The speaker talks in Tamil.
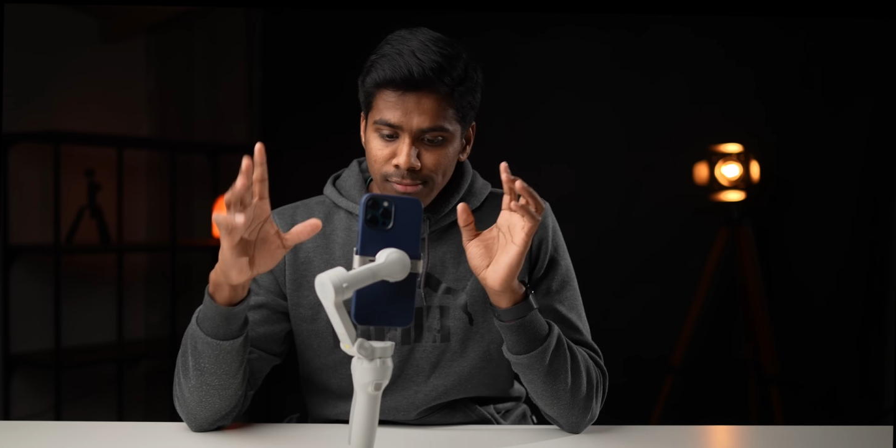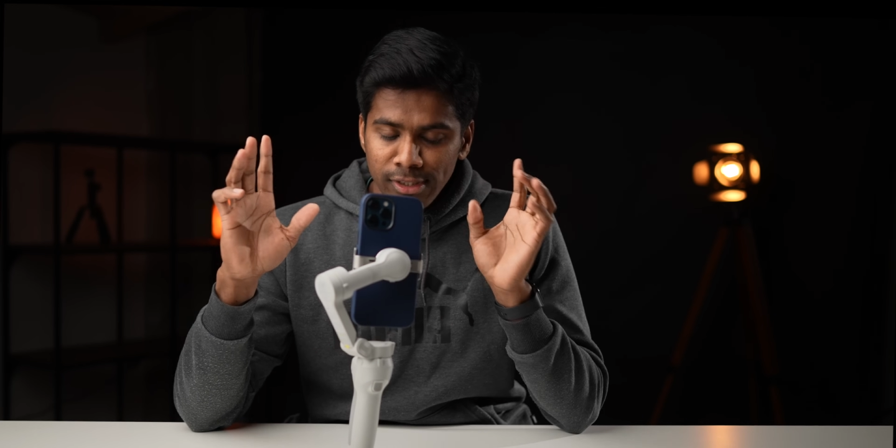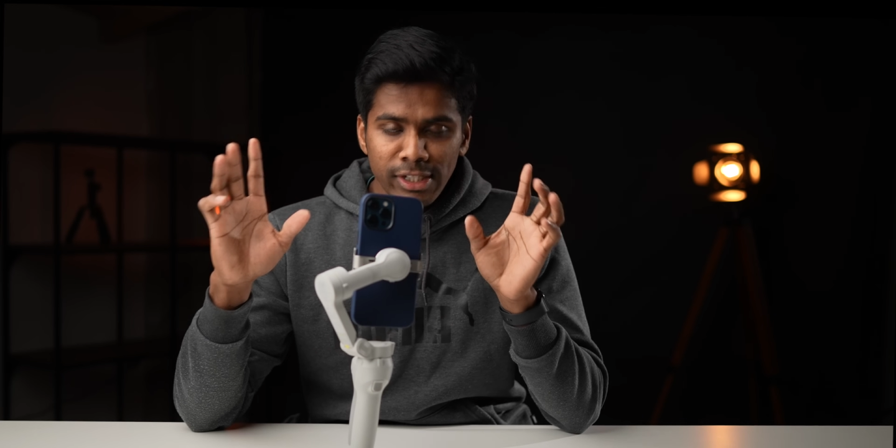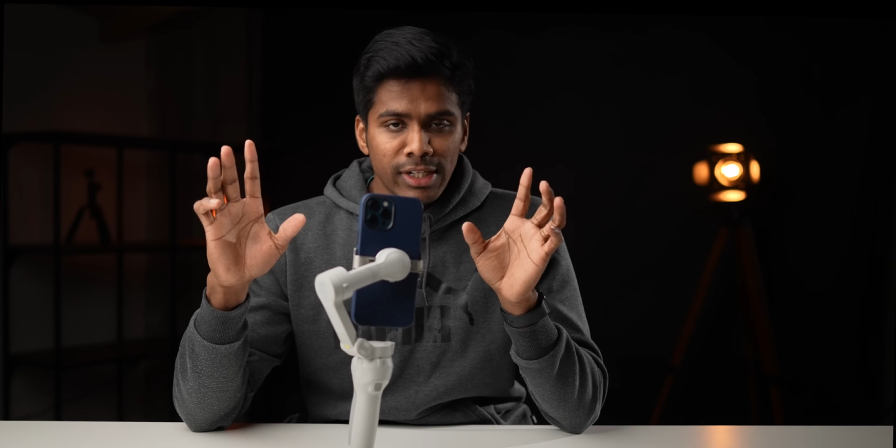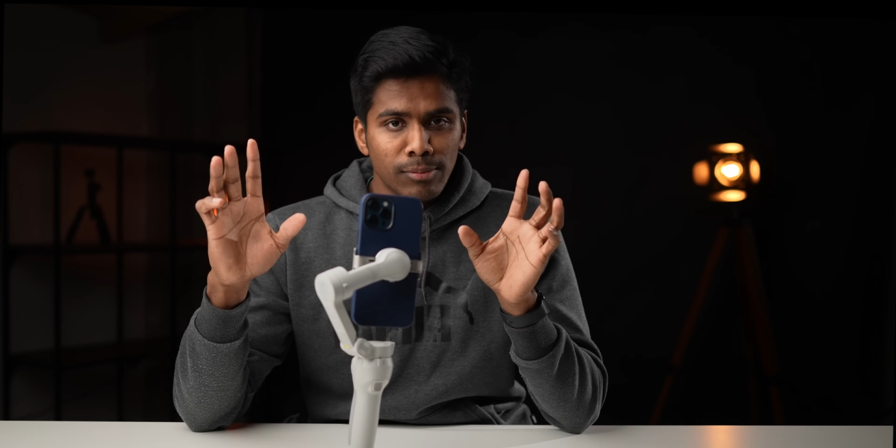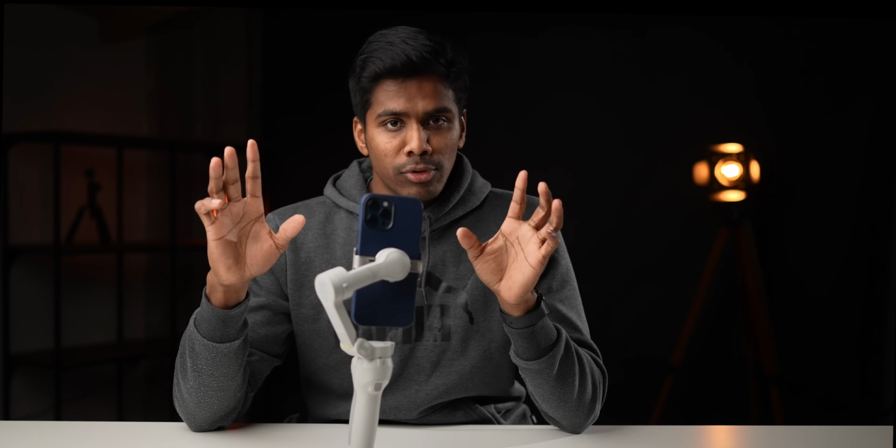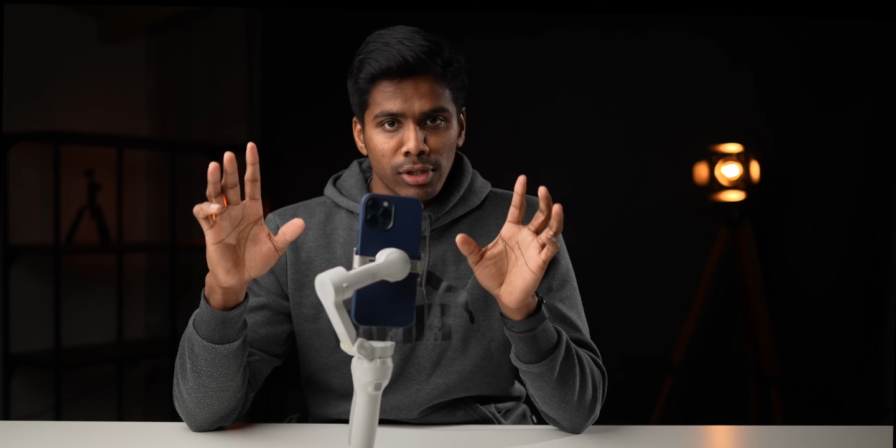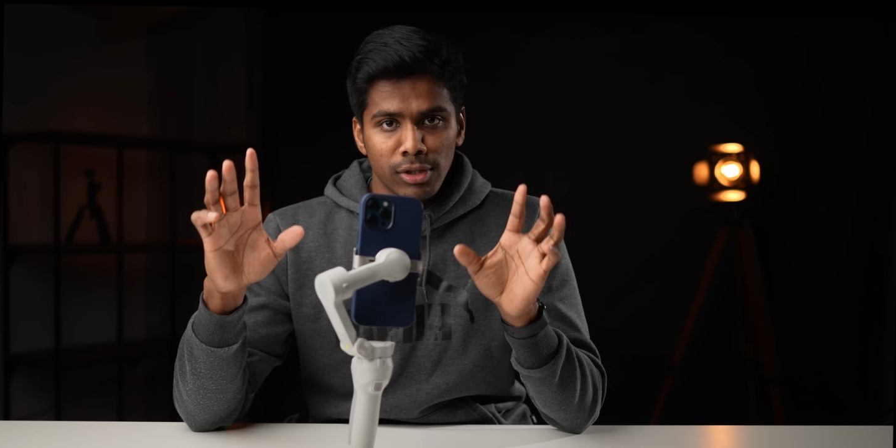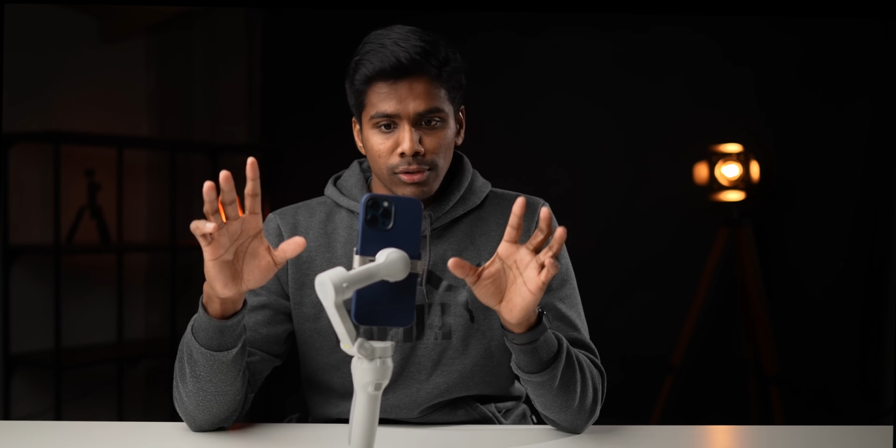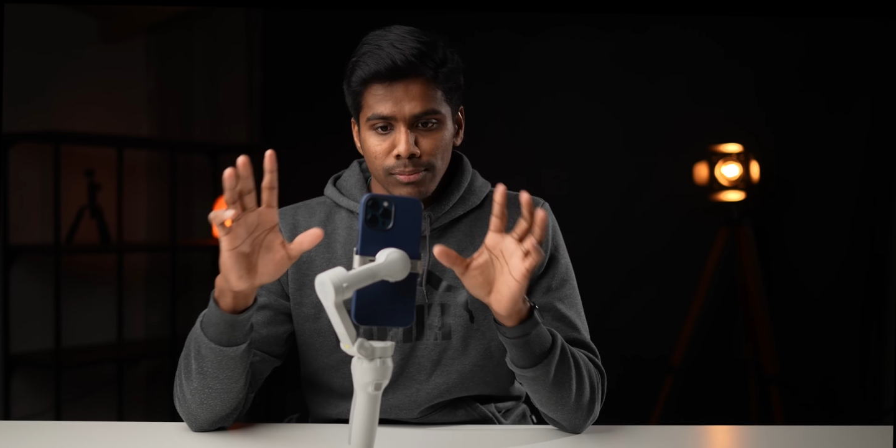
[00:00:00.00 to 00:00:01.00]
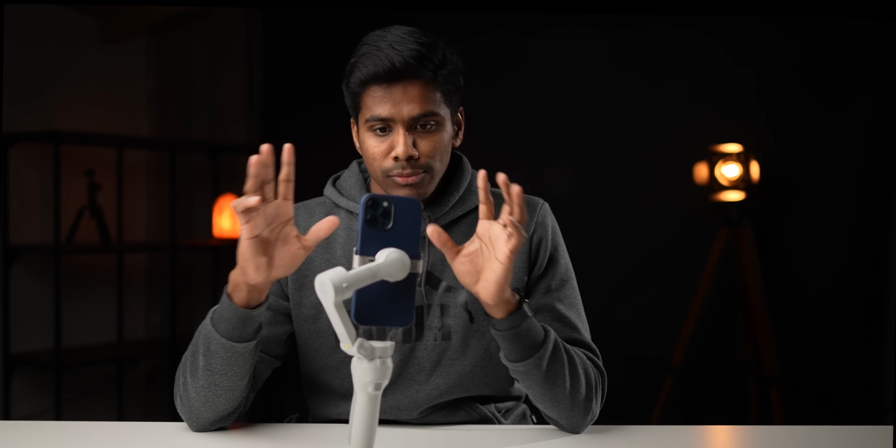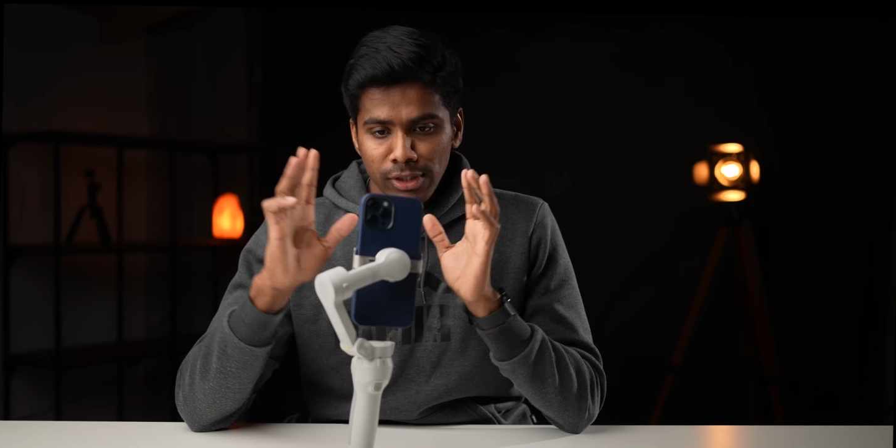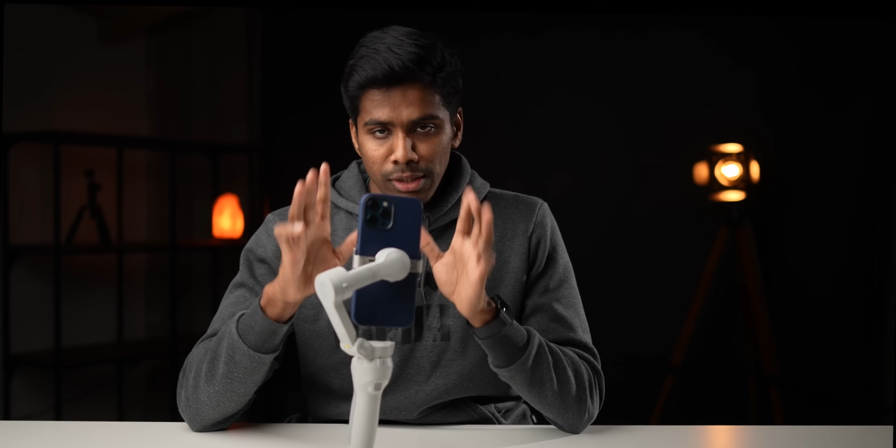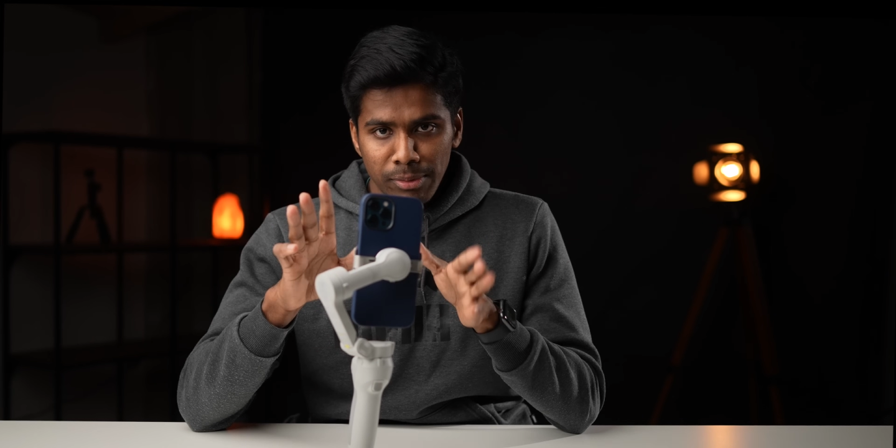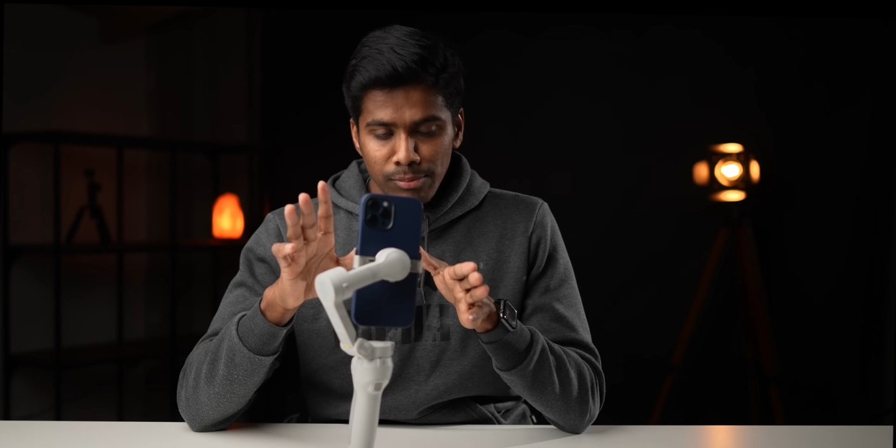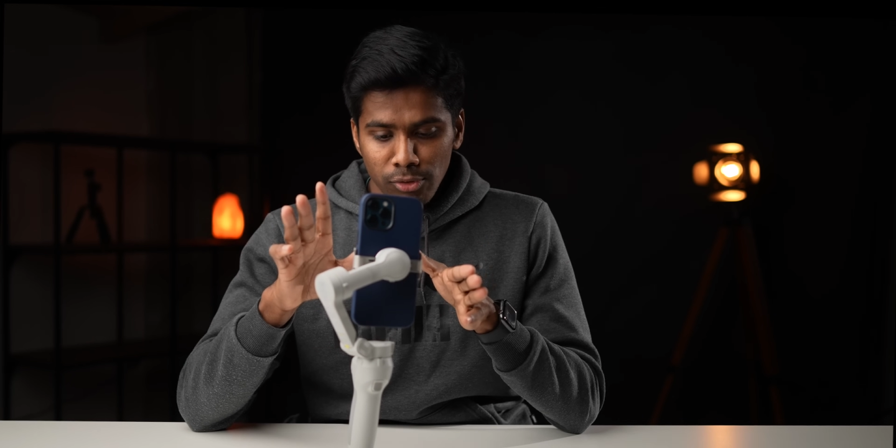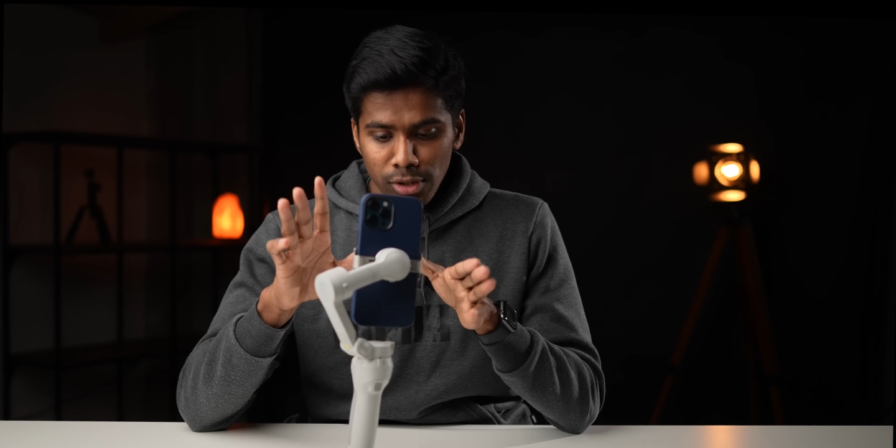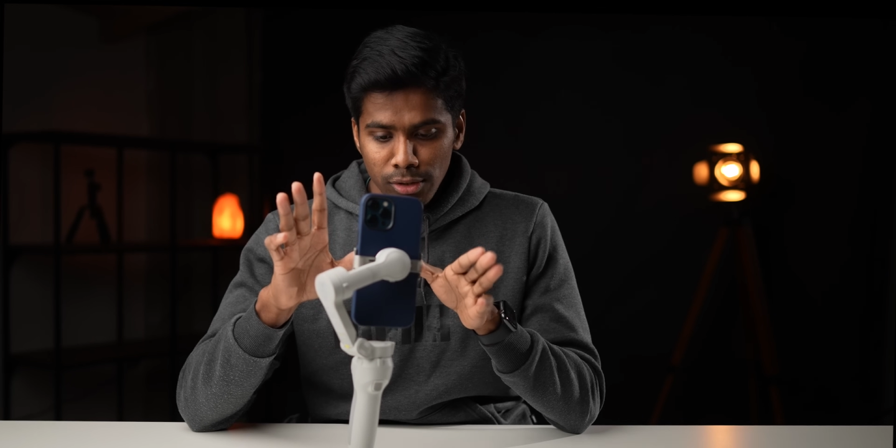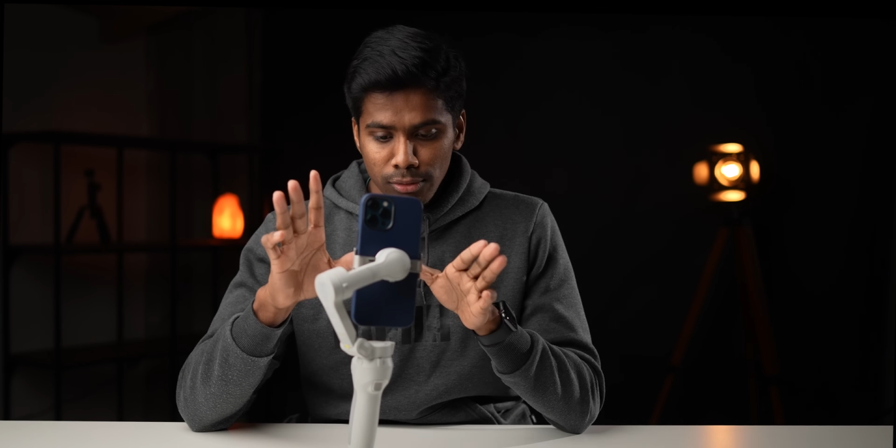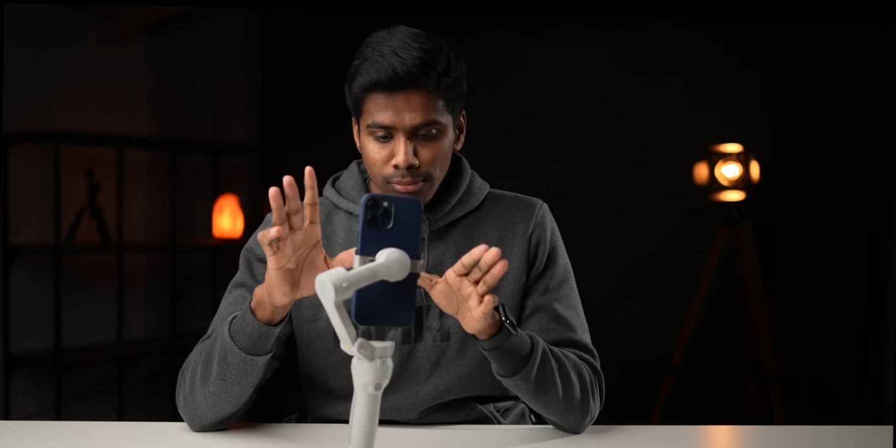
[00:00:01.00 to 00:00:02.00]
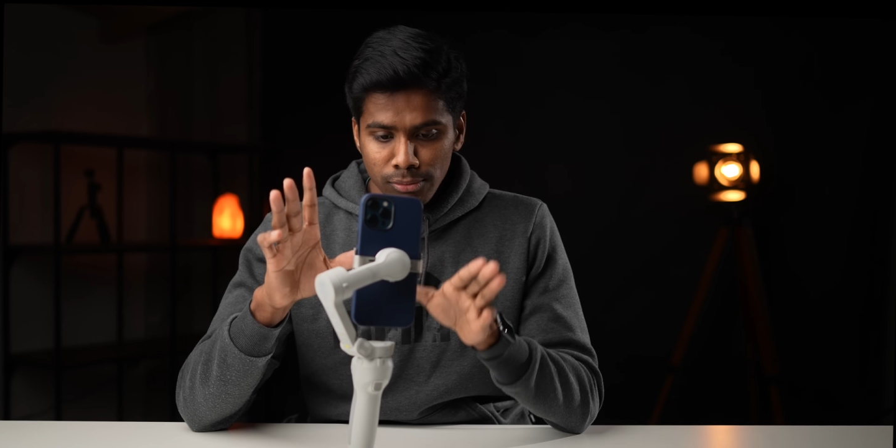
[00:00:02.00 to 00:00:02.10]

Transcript: வேர்ட்டிக்கல் மோடில் தான் இருக்கும் ஸோ இந்த மாதிரி மோடில் தான் இருக்கும்